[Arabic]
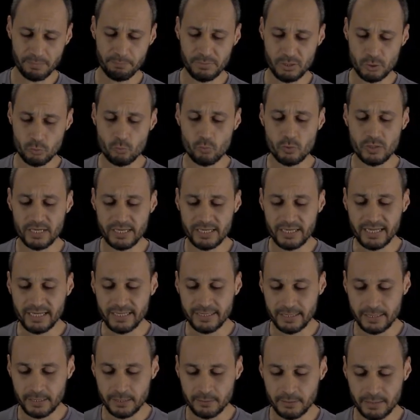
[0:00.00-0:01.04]
بيقول ان
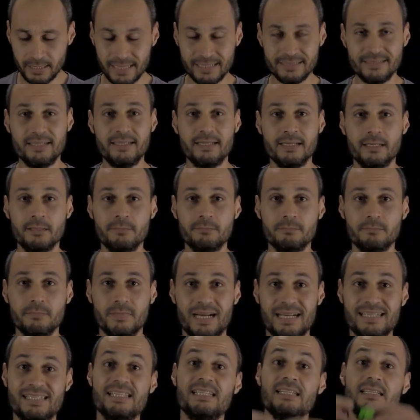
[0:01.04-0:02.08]
احنا عندنا
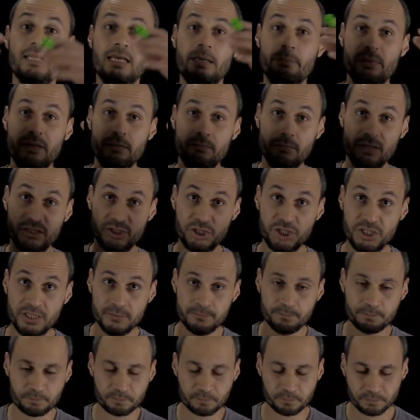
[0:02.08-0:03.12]
عايزين نعمل
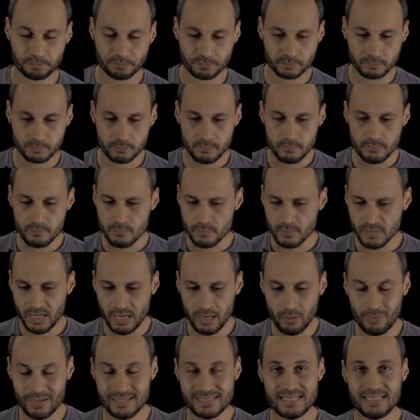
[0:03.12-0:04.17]
ماشين
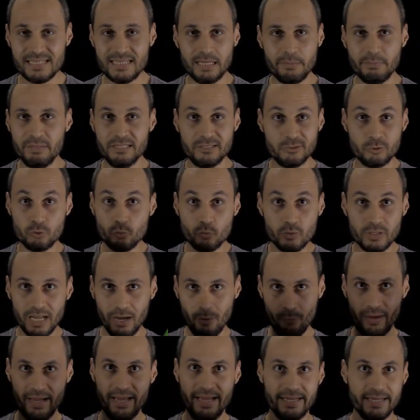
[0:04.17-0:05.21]
او عايزين نعمل تول
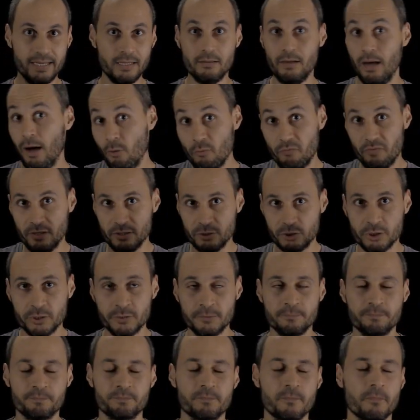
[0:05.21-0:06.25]
او حاجه او
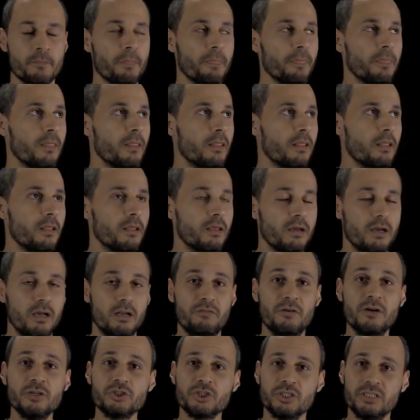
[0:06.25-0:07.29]
فانكشن
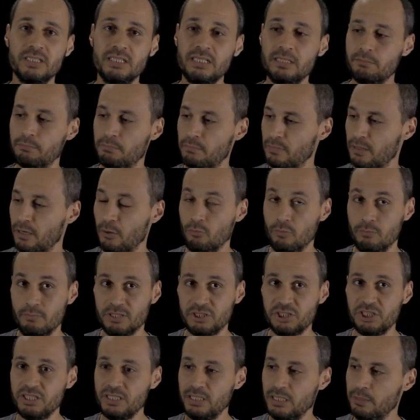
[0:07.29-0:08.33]
الفانكشن دي او
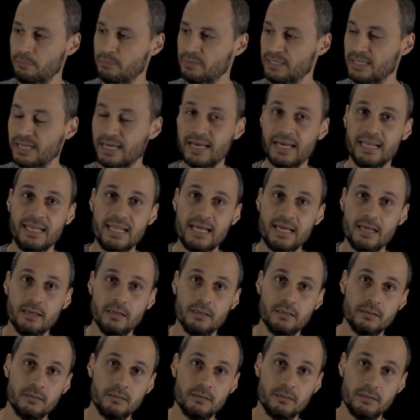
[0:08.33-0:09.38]
الماشين دي بتدخل
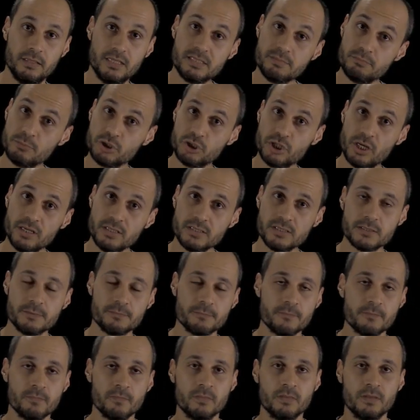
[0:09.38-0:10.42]
لها اسم الشخص
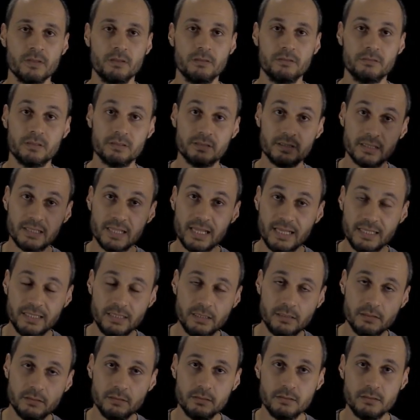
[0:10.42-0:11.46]
تطلع
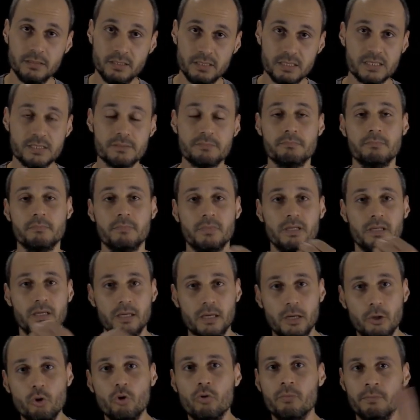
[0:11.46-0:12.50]
لي اسم
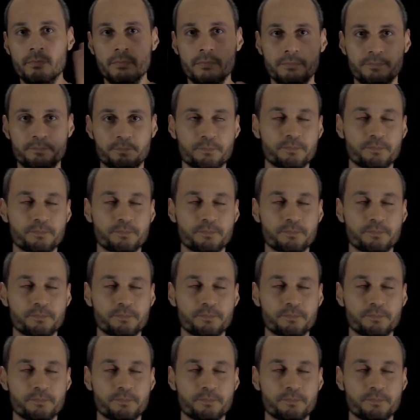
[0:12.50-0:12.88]
الام